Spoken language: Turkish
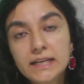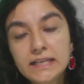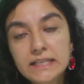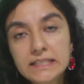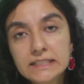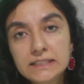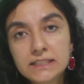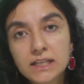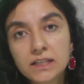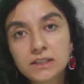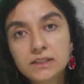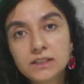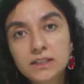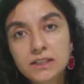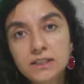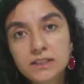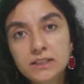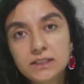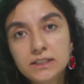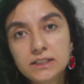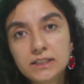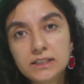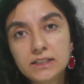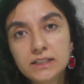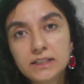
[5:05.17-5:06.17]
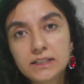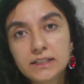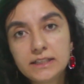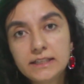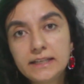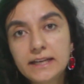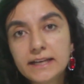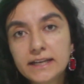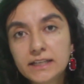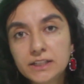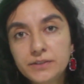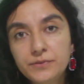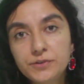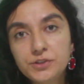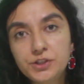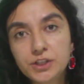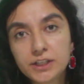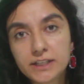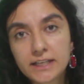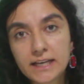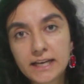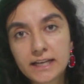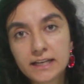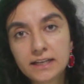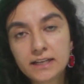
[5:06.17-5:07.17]
İnsanları negatife
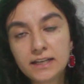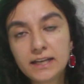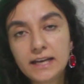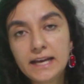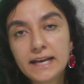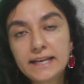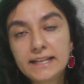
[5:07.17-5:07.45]
çeken,